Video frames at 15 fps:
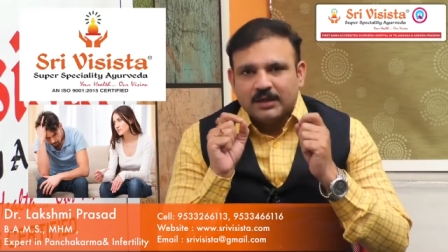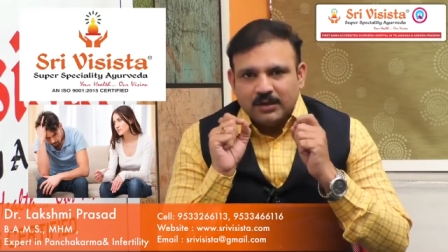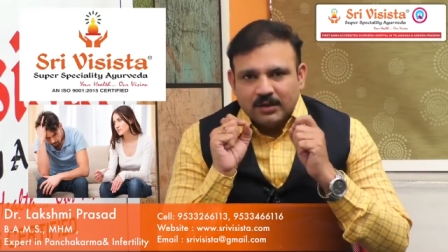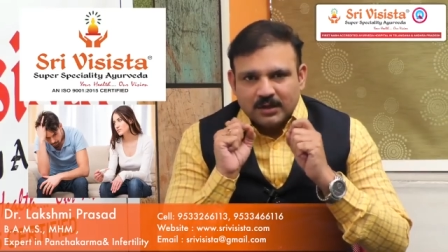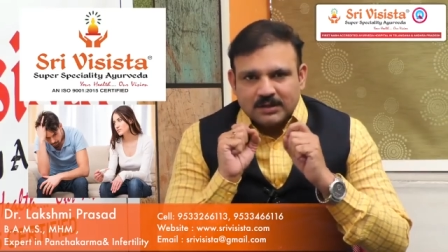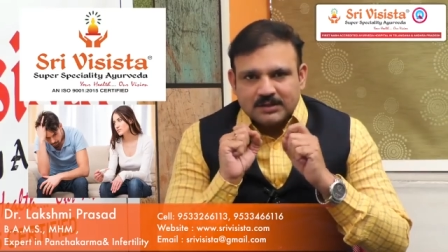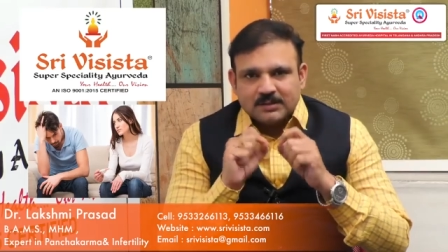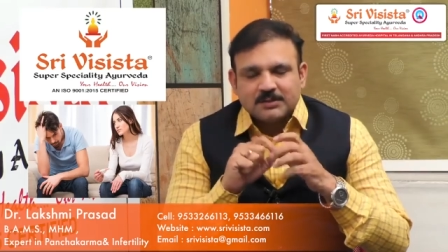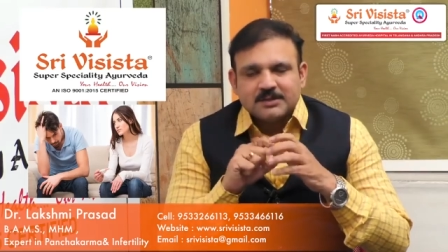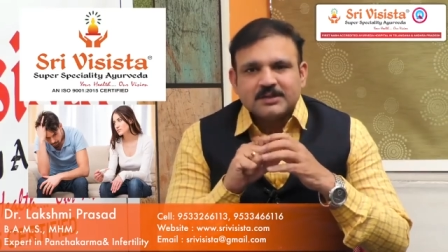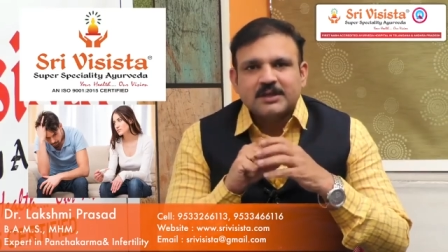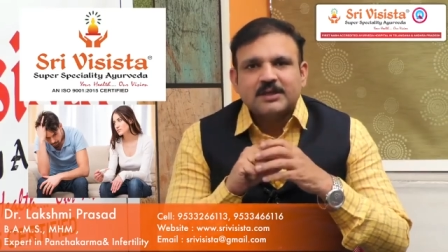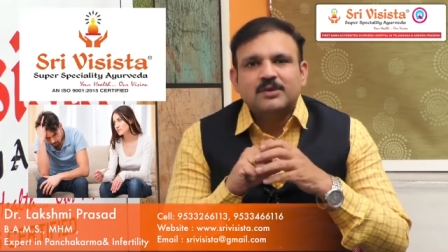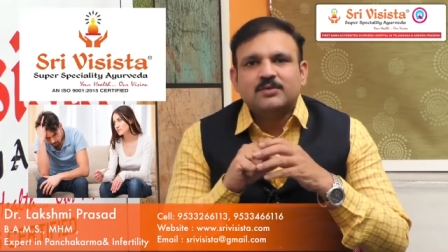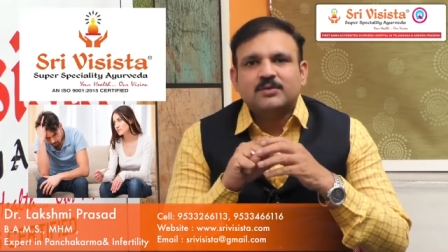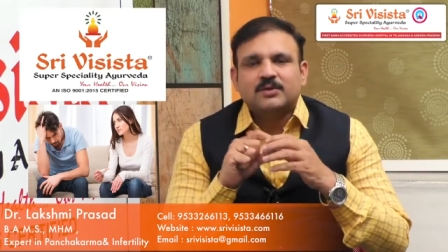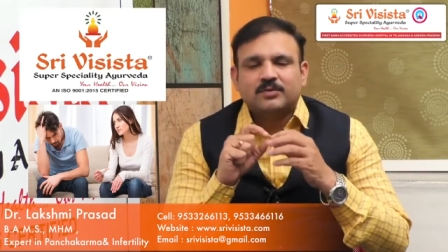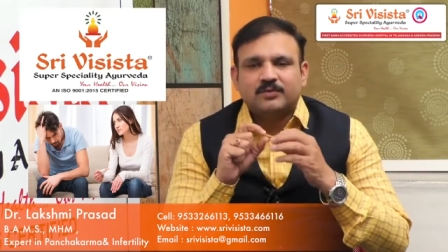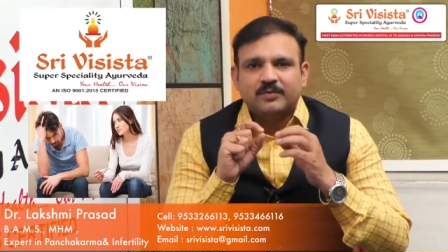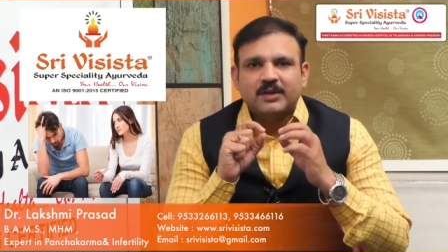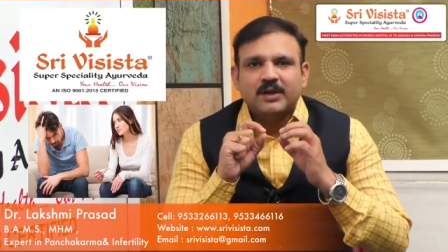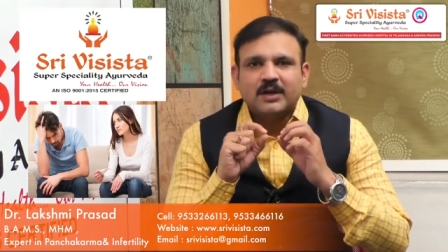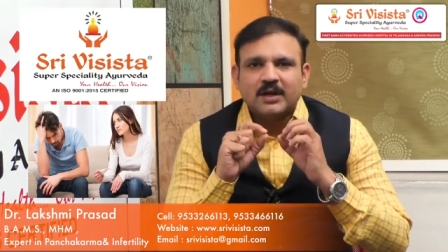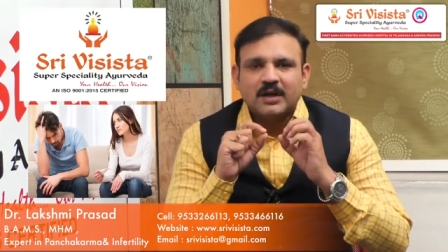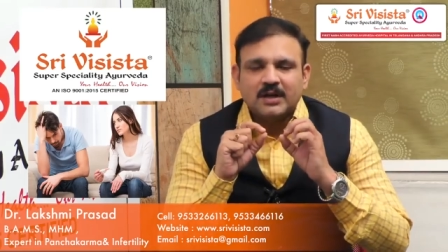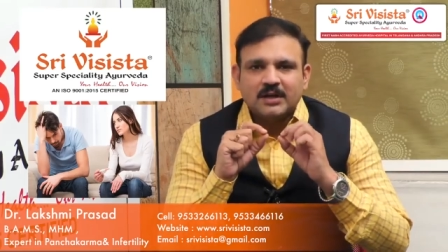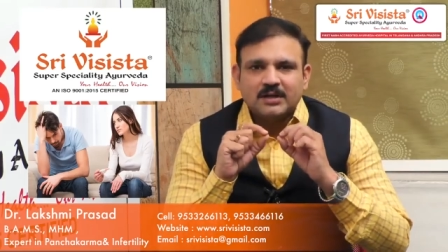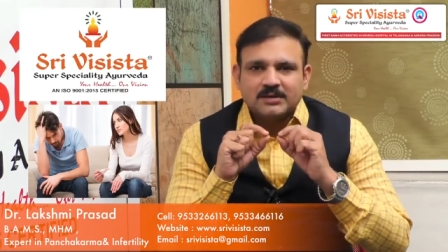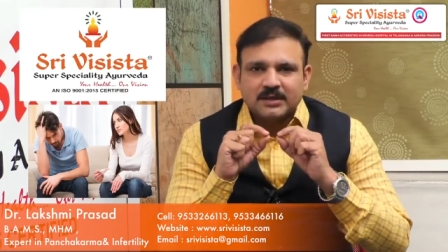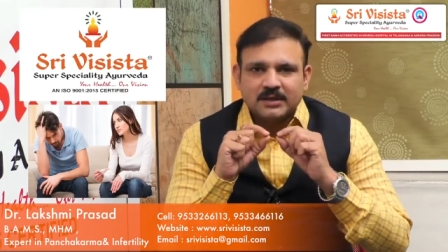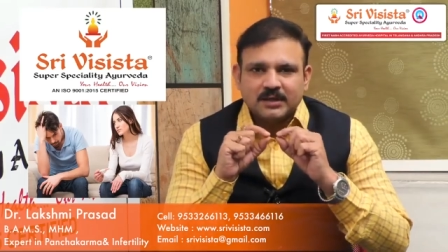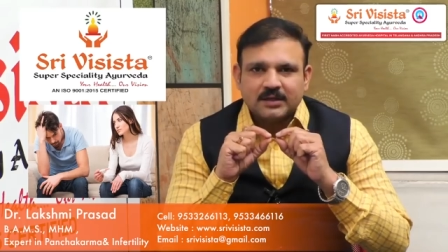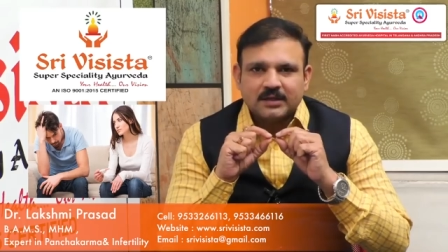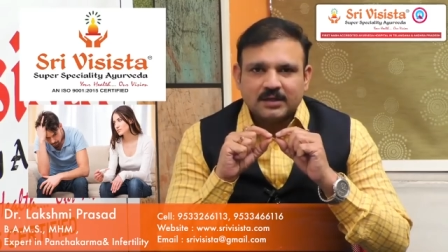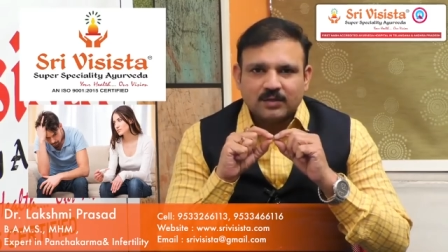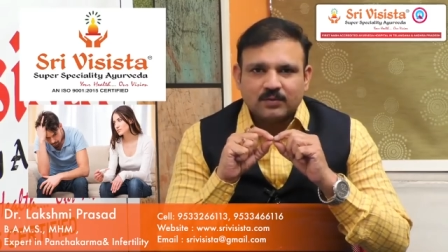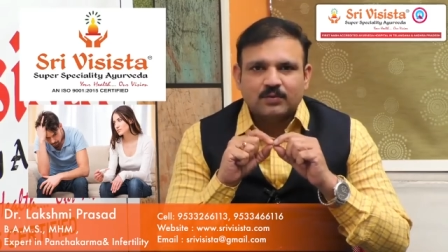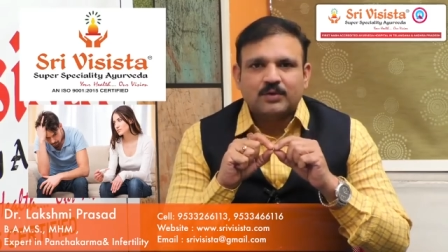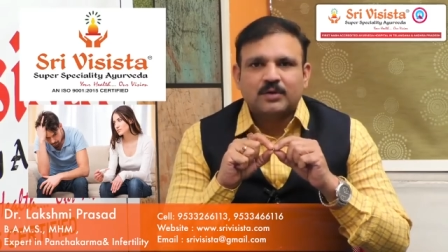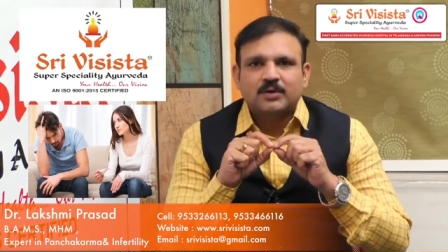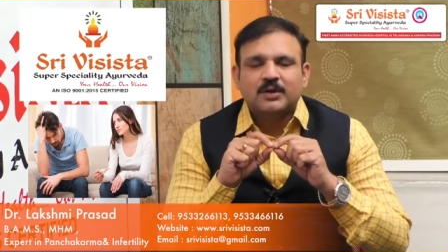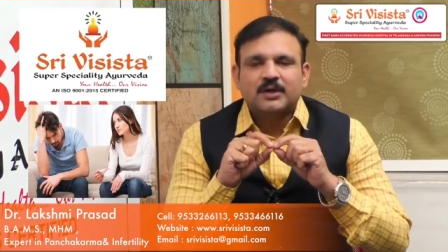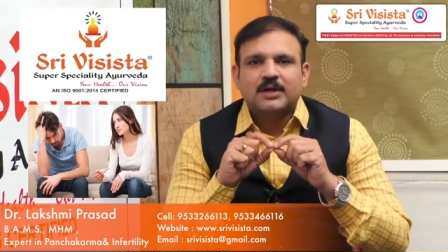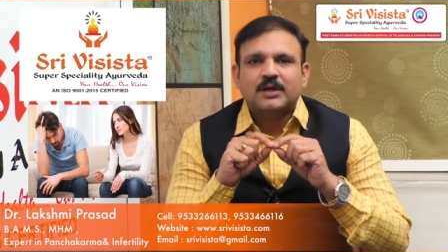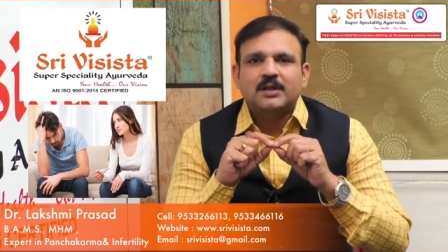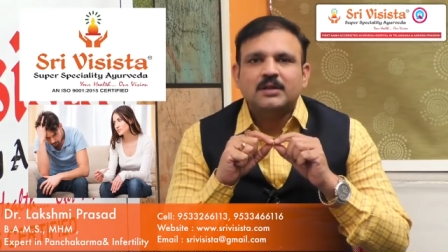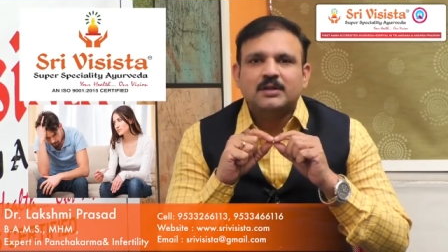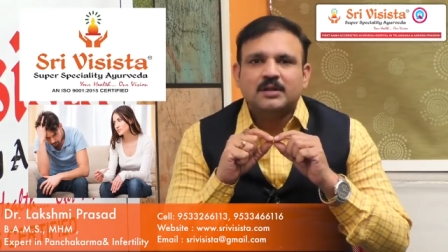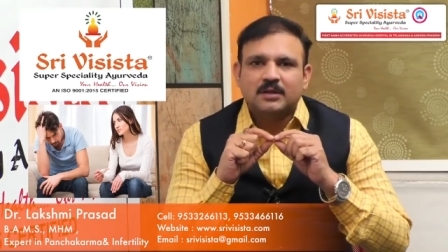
ఈ యొక్క సమస్య ఏదైతే ఉందో వీరి కణాల సంఖ్య తక్కువ ఉండటం కానీ